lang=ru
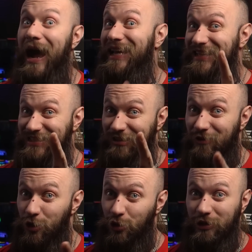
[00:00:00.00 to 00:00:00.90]
а если
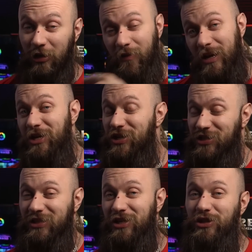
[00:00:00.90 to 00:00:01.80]
вы еще и товарища
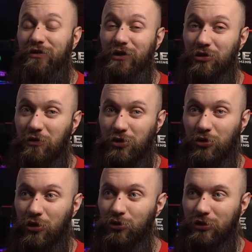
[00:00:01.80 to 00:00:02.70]
затащите в эту
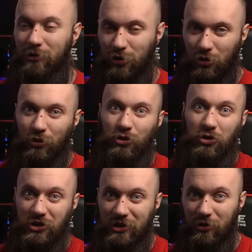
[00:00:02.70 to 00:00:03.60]
движуху, ну там, чтобы он
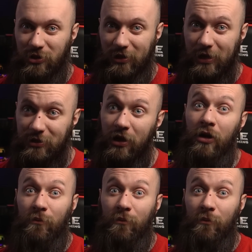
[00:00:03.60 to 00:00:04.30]
тоже сделал заказ,